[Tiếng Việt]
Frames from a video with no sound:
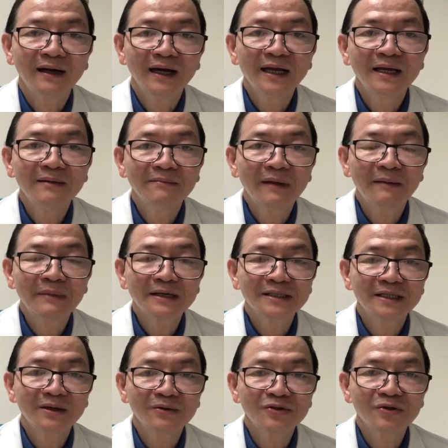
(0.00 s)
khi mà bác
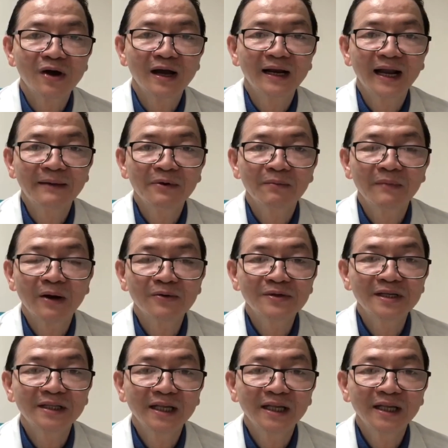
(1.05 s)
sĩ nội soi lấy một mẫu sinh